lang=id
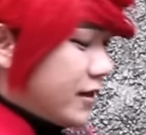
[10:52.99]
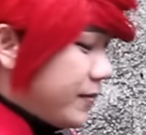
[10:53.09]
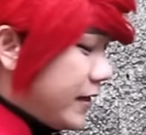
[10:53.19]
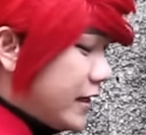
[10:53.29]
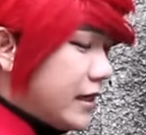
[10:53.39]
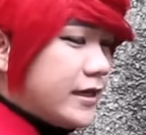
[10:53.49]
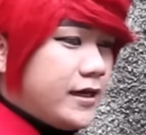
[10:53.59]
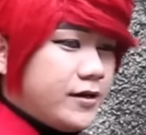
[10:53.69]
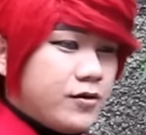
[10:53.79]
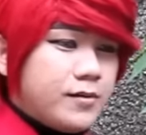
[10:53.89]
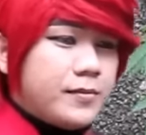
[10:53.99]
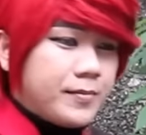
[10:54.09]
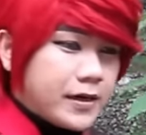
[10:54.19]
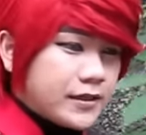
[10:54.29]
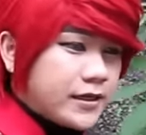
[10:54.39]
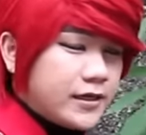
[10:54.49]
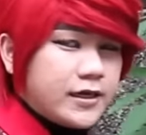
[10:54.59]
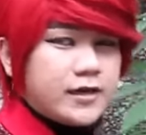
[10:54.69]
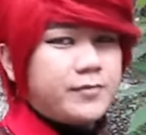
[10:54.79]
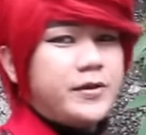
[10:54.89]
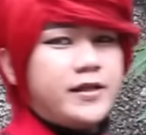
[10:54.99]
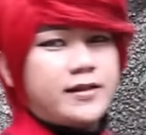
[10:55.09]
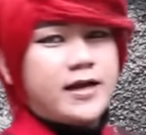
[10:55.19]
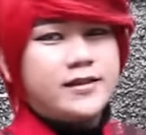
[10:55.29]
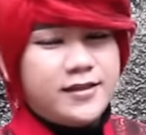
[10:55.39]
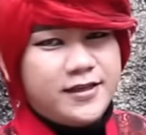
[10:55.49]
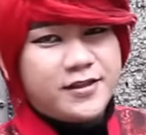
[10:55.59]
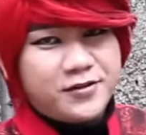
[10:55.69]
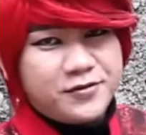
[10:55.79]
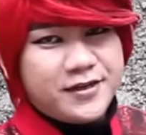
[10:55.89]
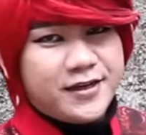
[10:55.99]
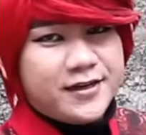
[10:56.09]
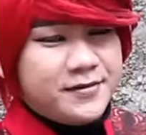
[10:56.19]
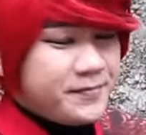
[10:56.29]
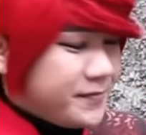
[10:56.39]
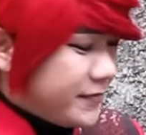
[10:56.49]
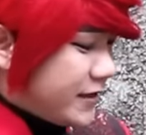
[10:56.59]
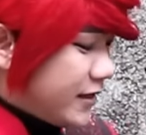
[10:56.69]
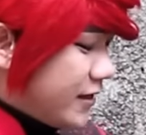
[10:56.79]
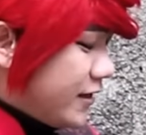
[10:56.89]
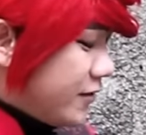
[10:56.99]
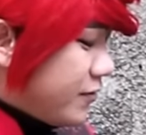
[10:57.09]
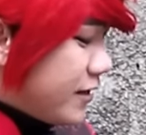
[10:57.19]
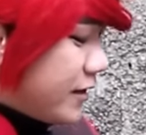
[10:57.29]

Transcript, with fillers: Tapi kali ini gue mempraktekannya yang lebih sakti tentunya ya, karena gue